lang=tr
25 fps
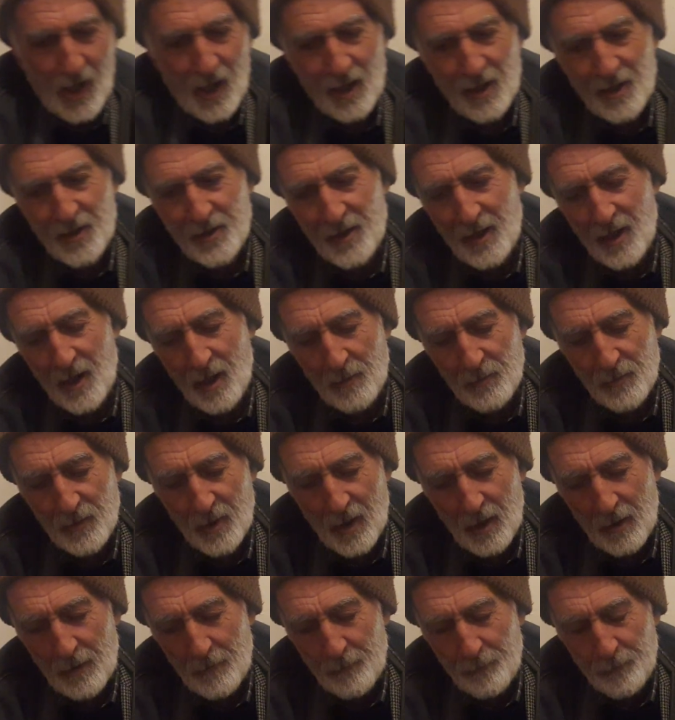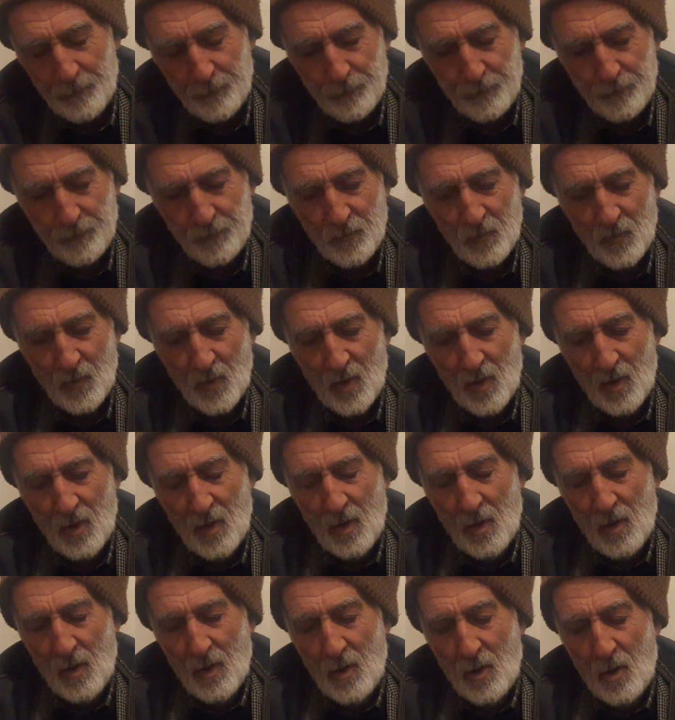aleyhisselam da
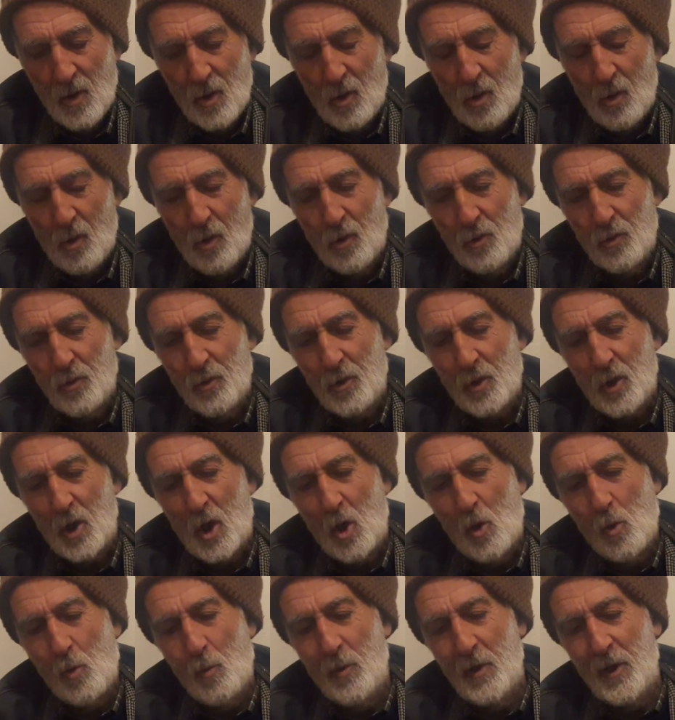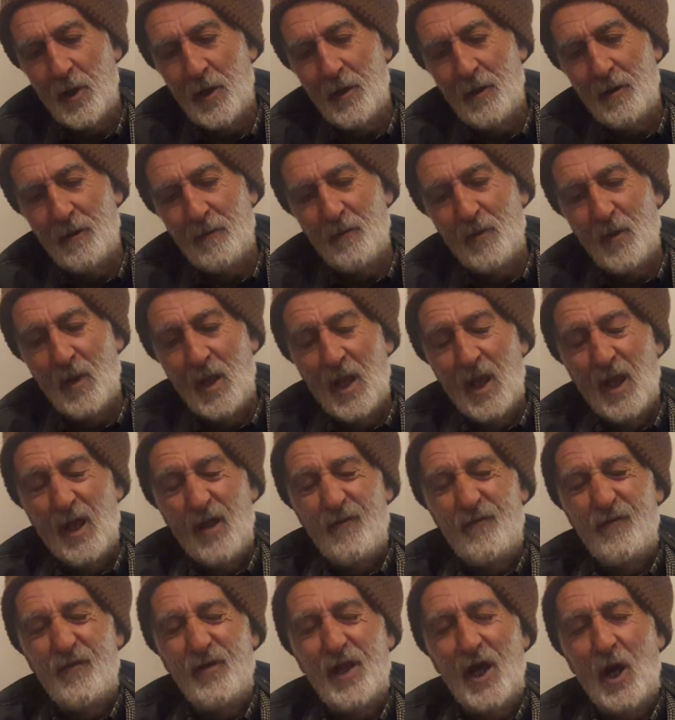onun kavmi
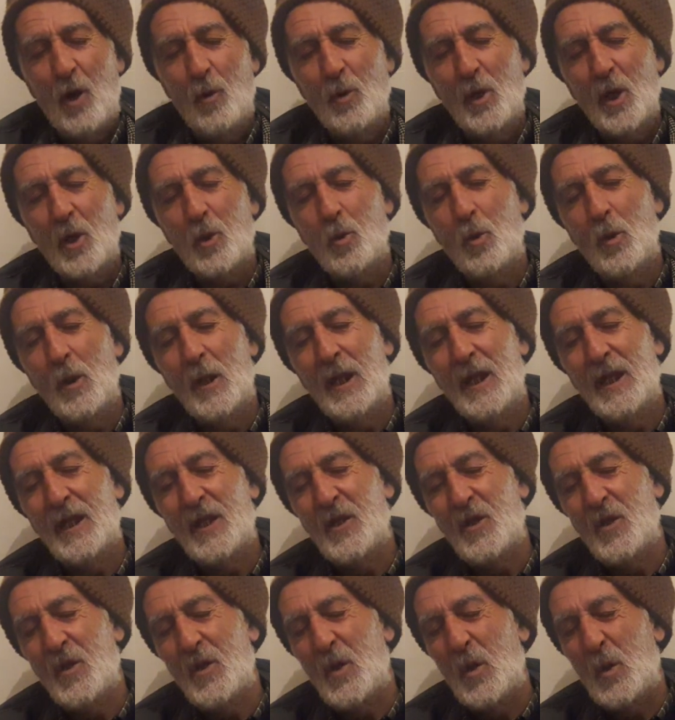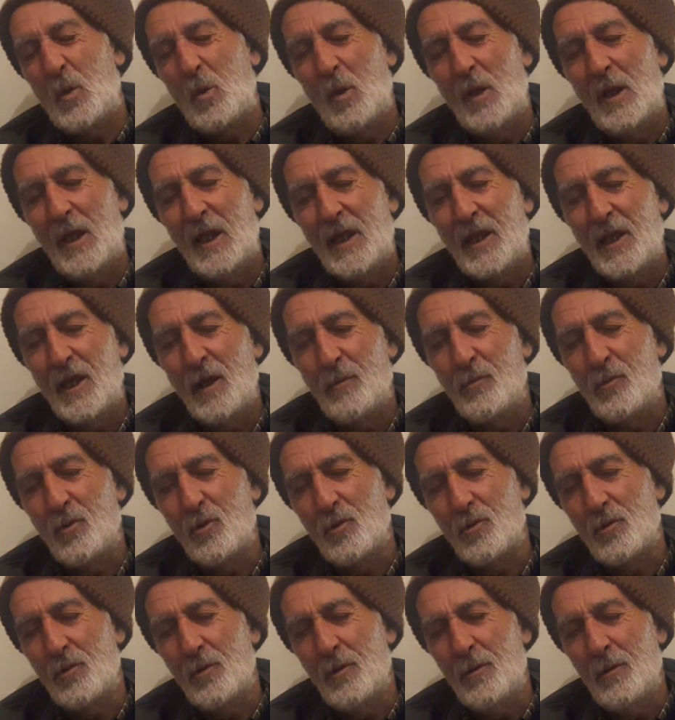Firavun'a kölelik, kölelik
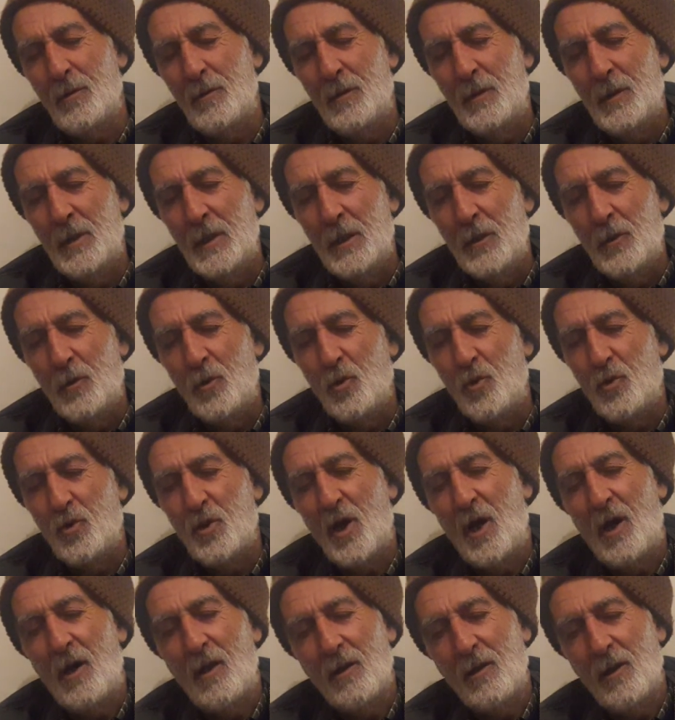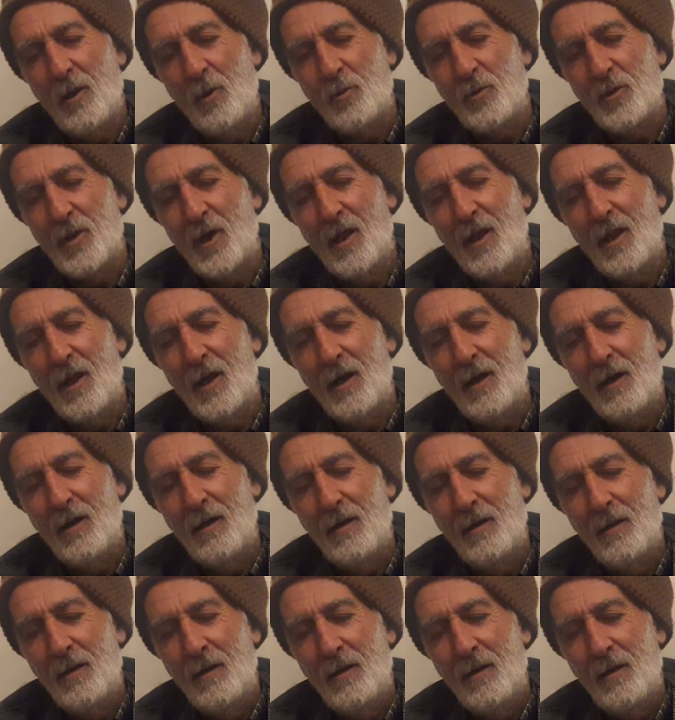yapıyordu. Yüce Allahu Teala